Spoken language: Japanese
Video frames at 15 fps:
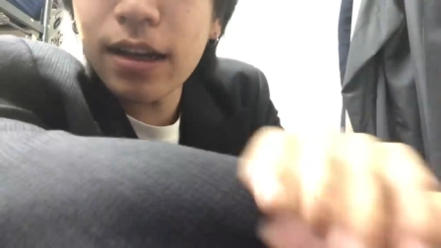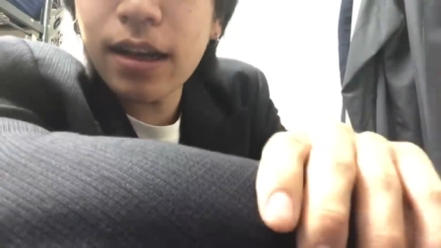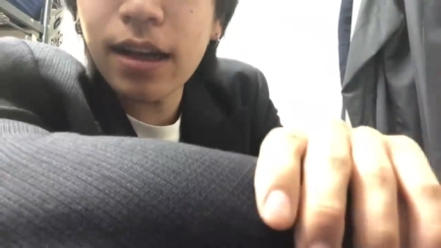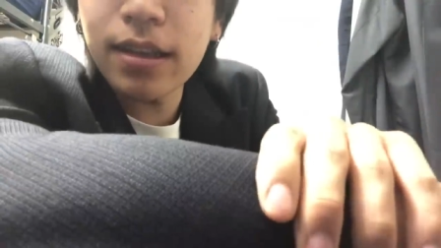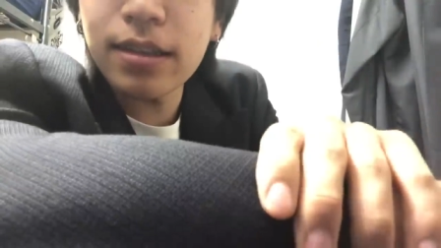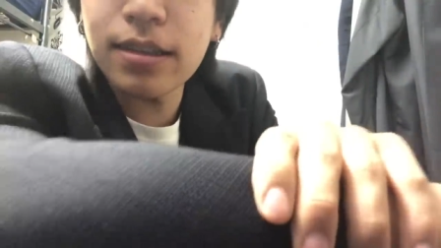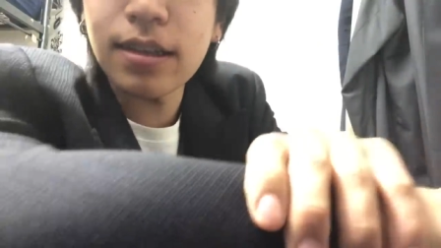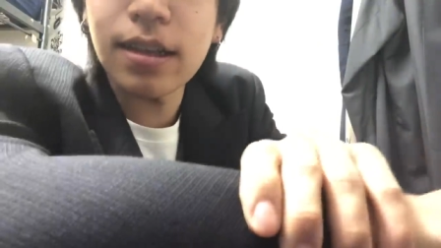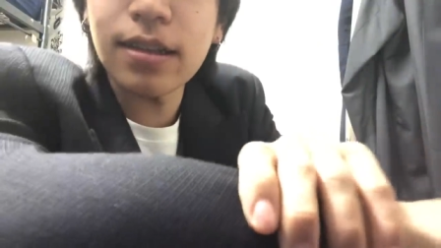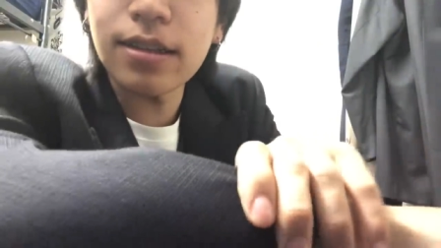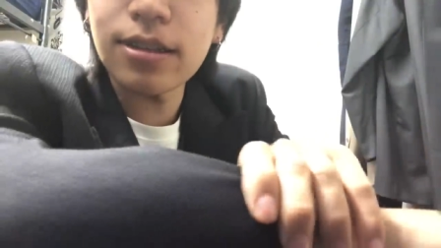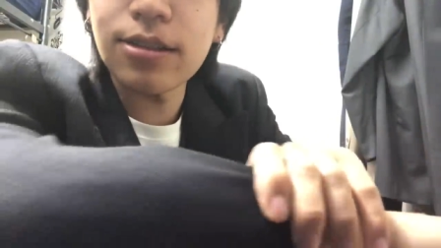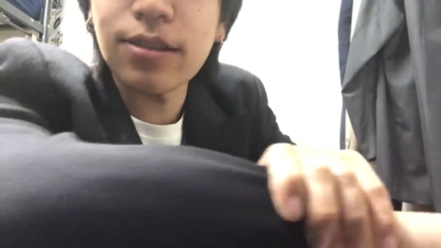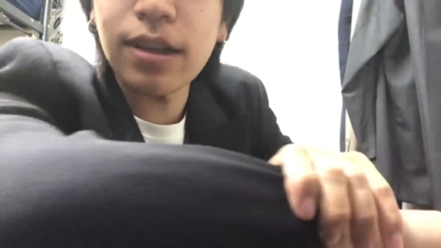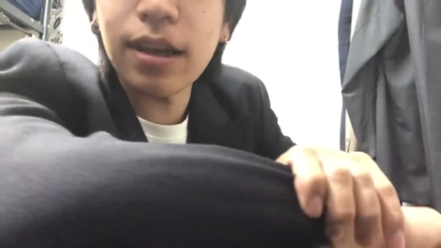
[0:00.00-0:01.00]
感じなんで
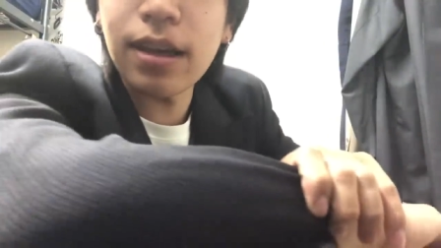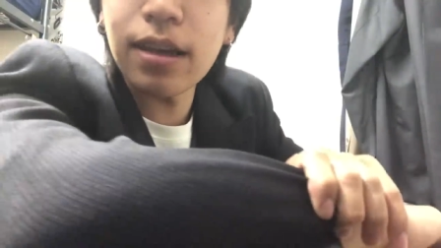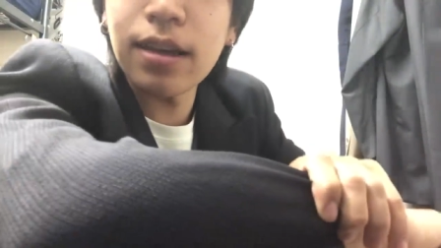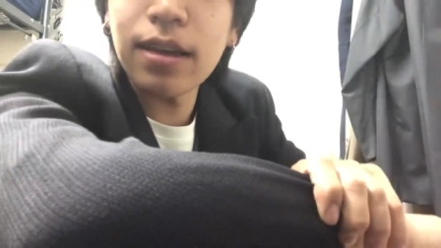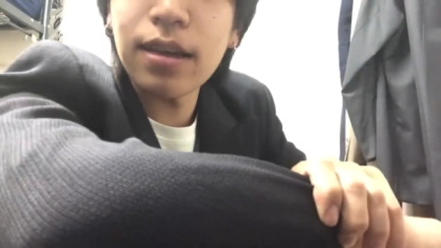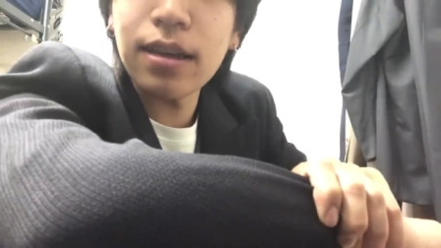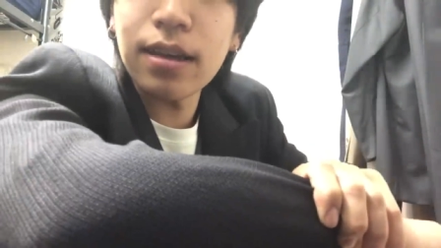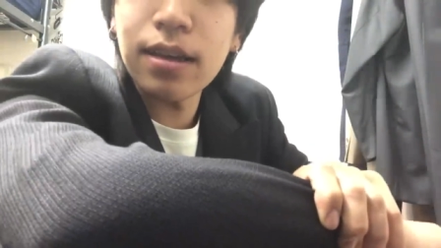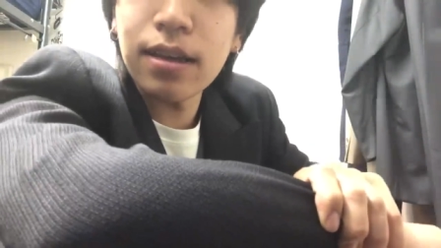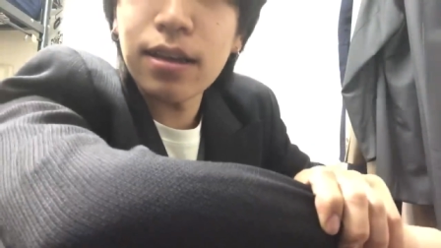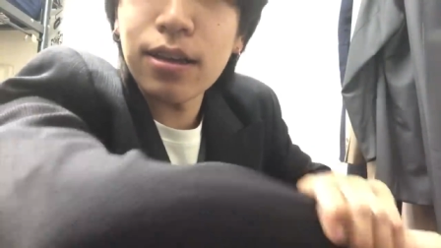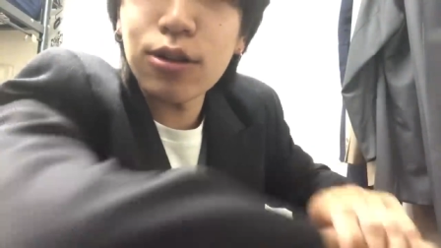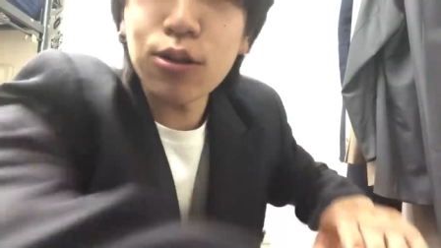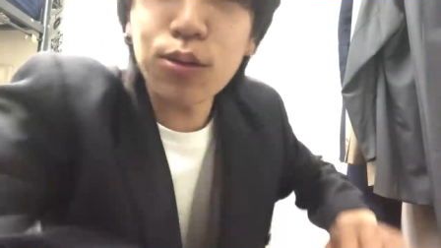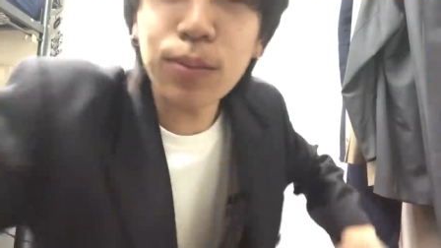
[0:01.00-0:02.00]
すよね
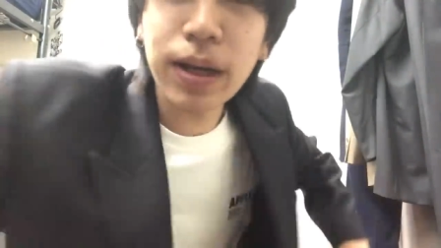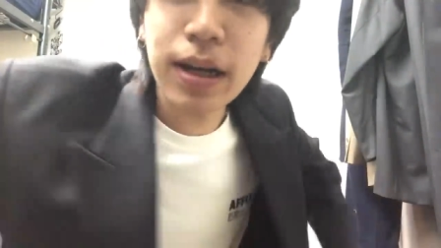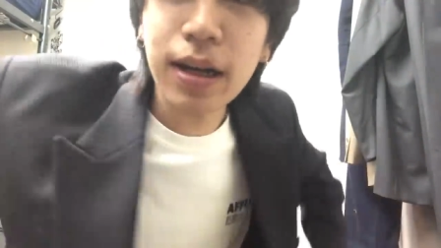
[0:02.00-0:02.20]
透明